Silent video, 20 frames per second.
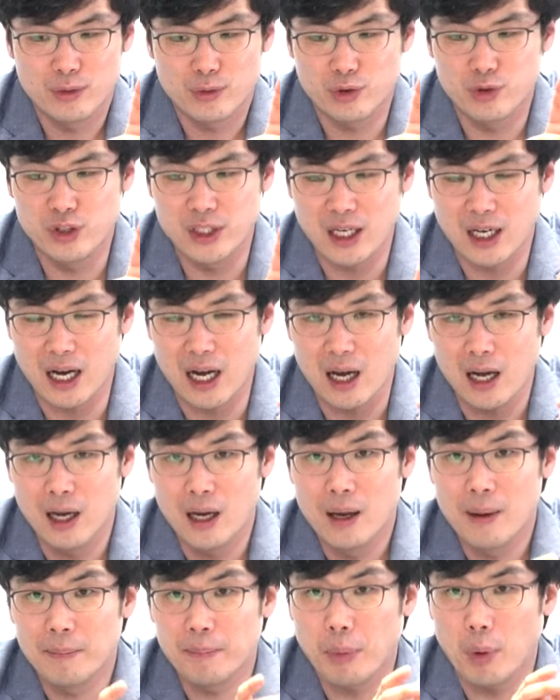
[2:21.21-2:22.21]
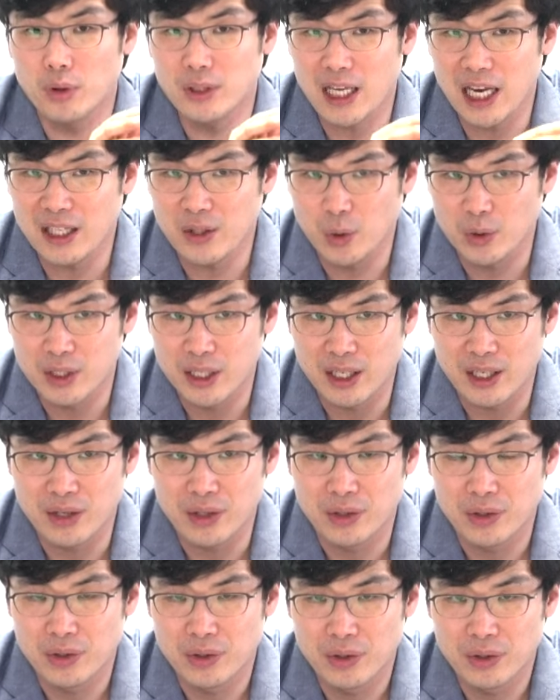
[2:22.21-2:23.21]
둘째가
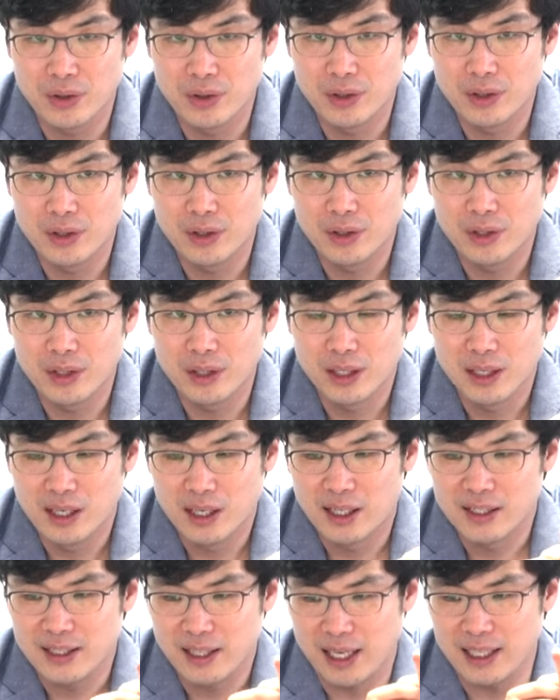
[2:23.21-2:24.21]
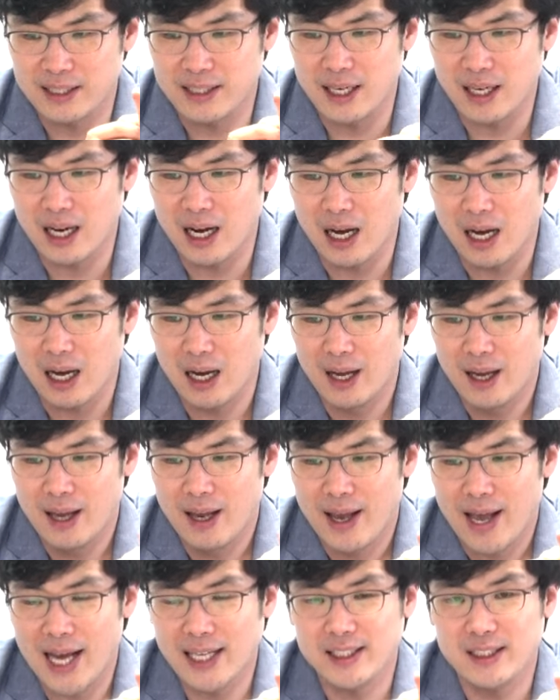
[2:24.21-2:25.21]
포세이돈이에요. 셋째가
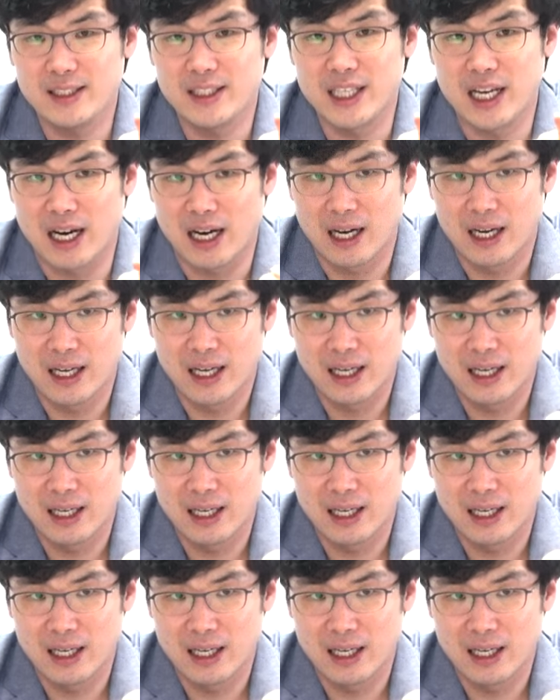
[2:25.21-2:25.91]
헤스티아.